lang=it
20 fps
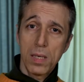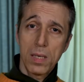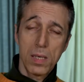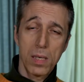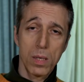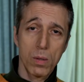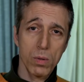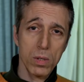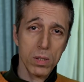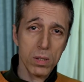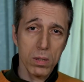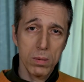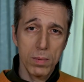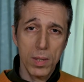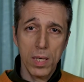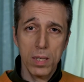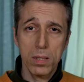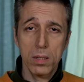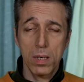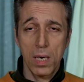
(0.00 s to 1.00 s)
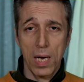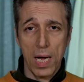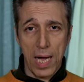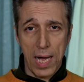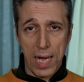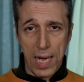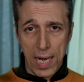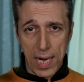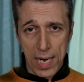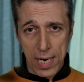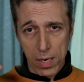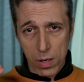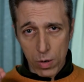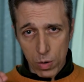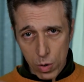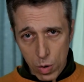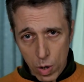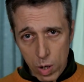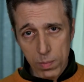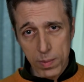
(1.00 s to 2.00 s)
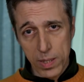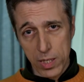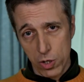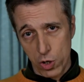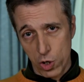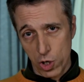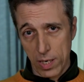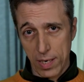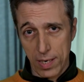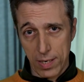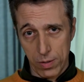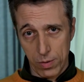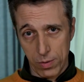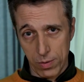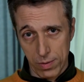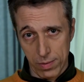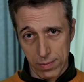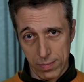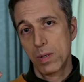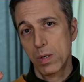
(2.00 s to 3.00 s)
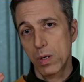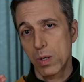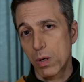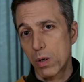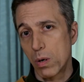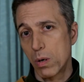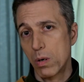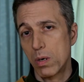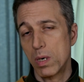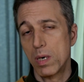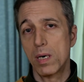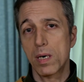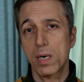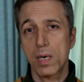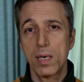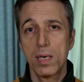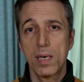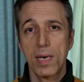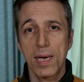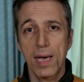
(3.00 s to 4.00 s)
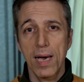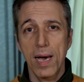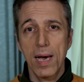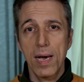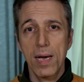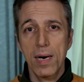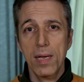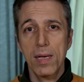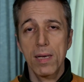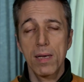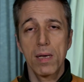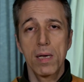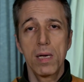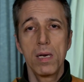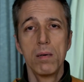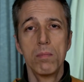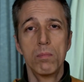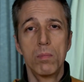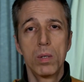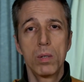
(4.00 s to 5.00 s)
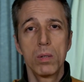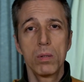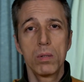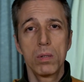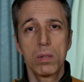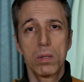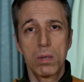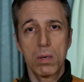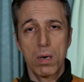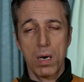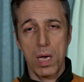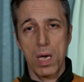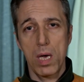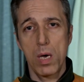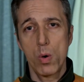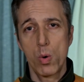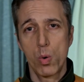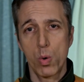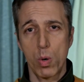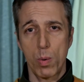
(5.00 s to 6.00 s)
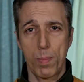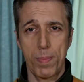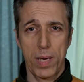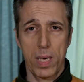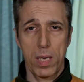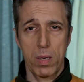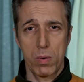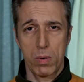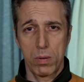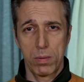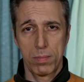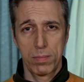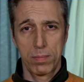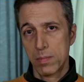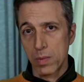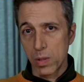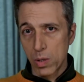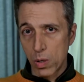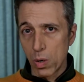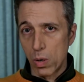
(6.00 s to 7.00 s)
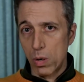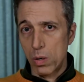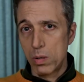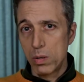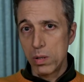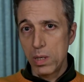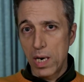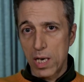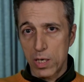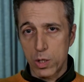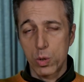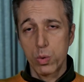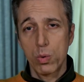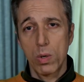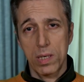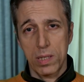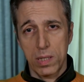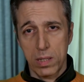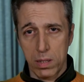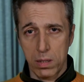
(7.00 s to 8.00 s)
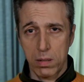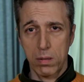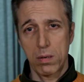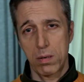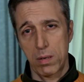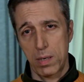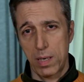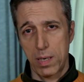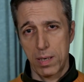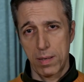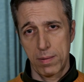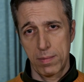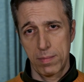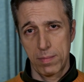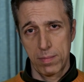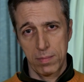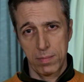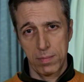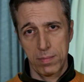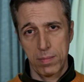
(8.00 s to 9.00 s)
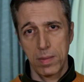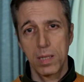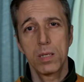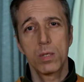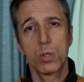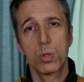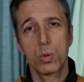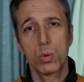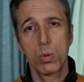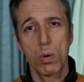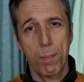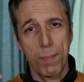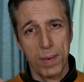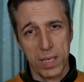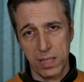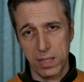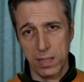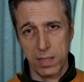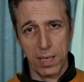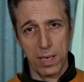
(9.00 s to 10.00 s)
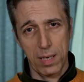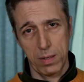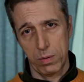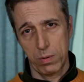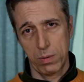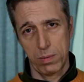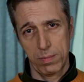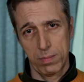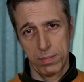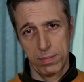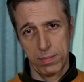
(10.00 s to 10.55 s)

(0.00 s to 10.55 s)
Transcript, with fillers: In questo modo hanno cominciato col rinnegare il mondo europeo, con la sua storia, il suo passato,